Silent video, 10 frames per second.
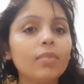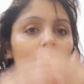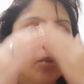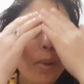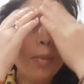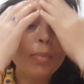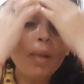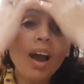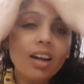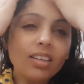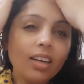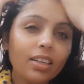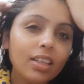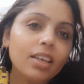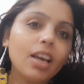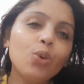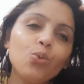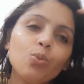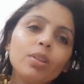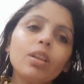तो मैं अभी बाहर जाके देख के आई
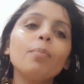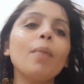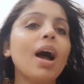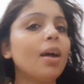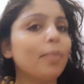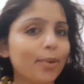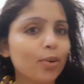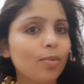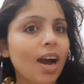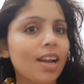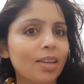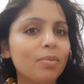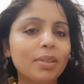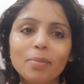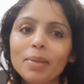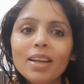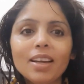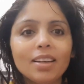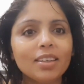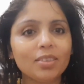हूँ मतलब बाहर बिल्कुल बाहर नहीं मतलब मेरे
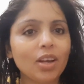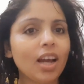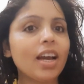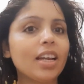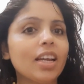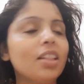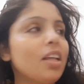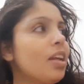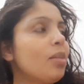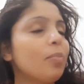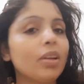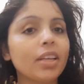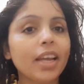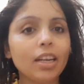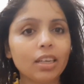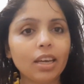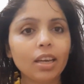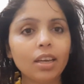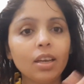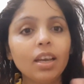घर के अंदर ही पर गेट के
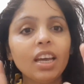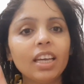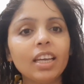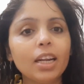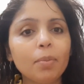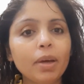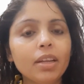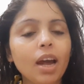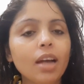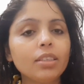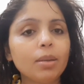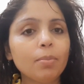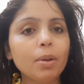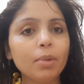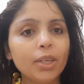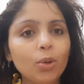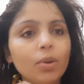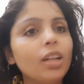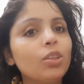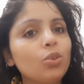गेट पर जब मैं वीडियो
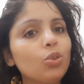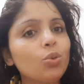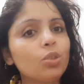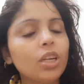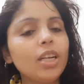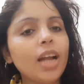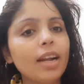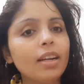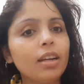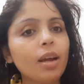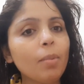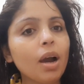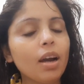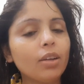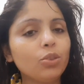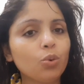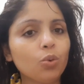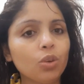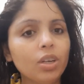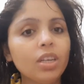बनाती हूँ तो उसकी लाइट है ना बाहर जो
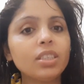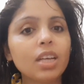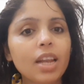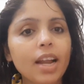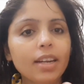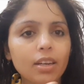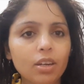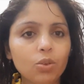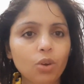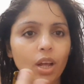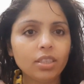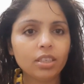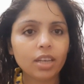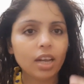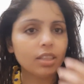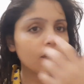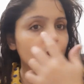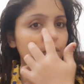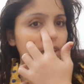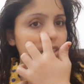सनलाइट है ना थोड़ा अच्छे से आती है
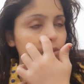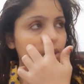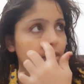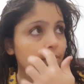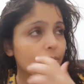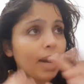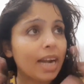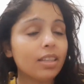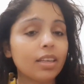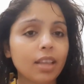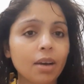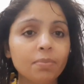तो फेस थोड़ा ब्राइट दिखता